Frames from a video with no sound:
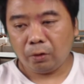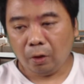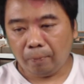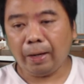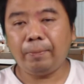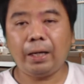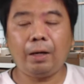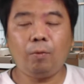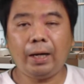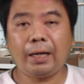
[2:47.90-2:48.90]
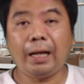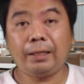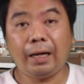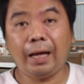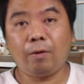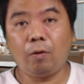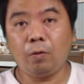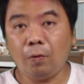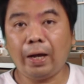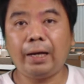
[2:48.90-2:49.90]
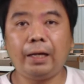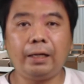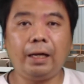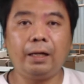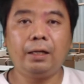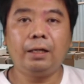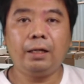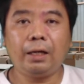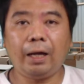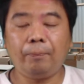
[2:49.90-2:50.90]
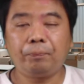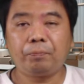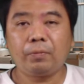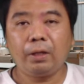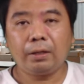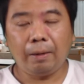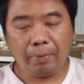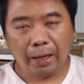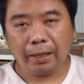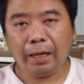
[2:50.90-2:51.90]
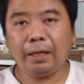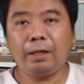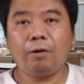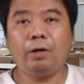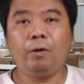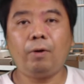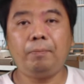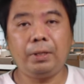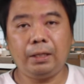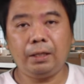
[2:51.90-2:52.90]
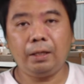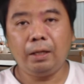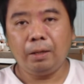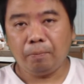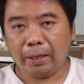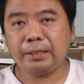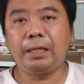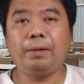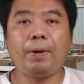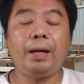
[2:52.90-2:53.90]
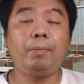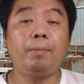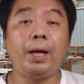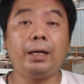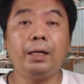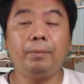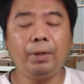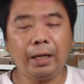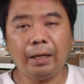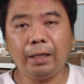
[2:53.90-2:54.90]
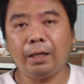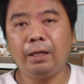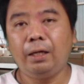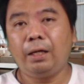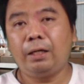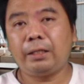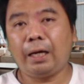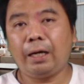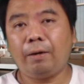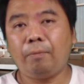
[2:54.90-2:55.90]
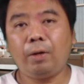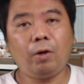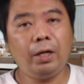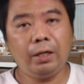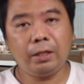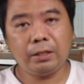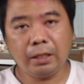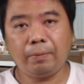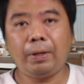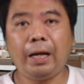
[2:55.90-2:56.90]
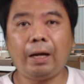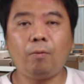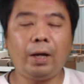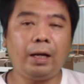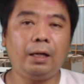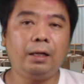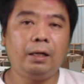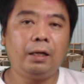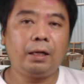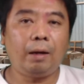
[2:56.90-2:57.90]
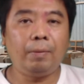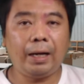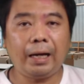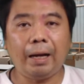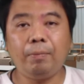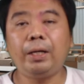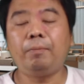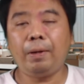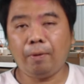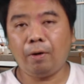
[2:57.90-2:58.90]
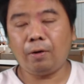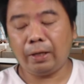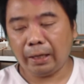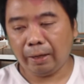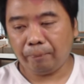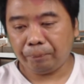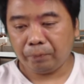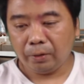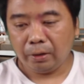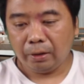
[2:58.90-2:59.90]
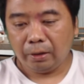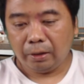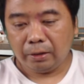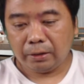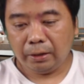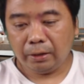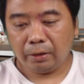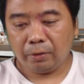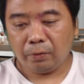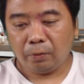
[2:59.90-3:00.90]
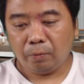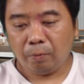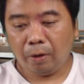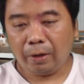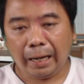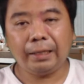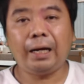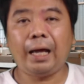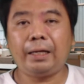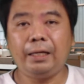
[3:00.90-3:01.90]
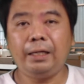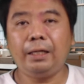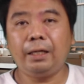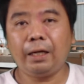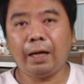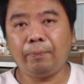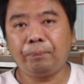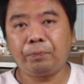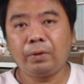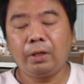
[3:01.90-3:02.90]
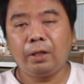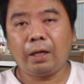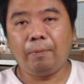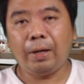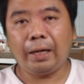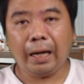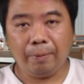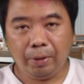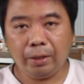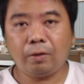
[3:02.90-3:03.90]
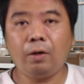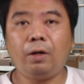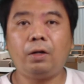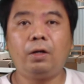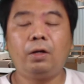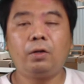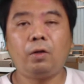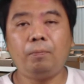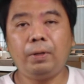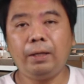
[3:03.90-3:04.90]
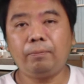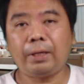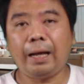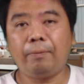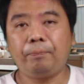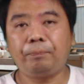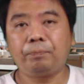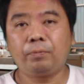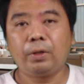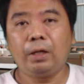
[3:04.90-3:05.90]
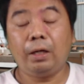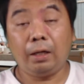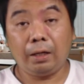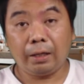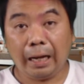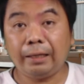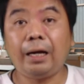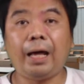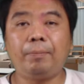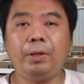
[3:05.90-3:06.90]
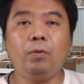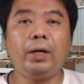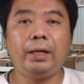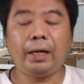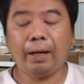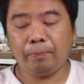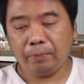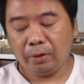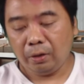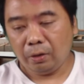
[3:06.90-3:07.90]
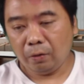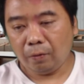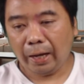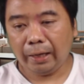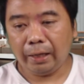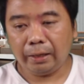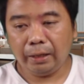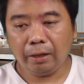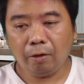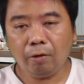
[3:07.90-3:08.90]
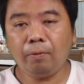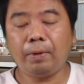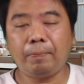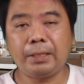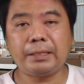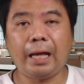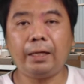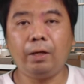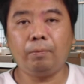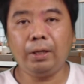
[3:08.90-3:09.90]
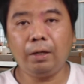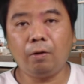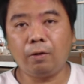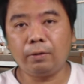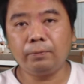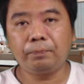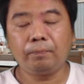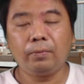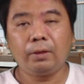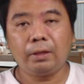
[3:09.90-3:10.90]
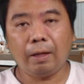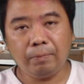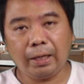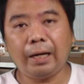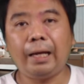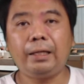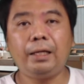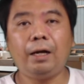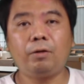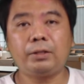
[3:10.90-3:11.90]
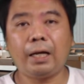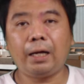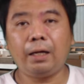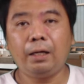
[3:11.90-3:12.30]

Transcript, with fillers: ยอมรับนะครับว่าการตลาดของโรงงานแห่งนี้นะครับทำงานได้เขาเรียกว่ามีประสิทธิภาพมาก ๆ เลยไม่งั้นเนี่ยจะไม่ค่อยเจอปัญหาว่ากำลังการผลิตไม่พอนะครับ ซึ่งพอการตลาดดีนะครับกำลังการผลิตก็ต้องเพิ่มตามการตลาดไปด้วยนะครับ โรงงานแห่งนี้เขาก็มาปรึกษาเกี่ยวกับเรื่องของทำอย่างไรที่เราจะ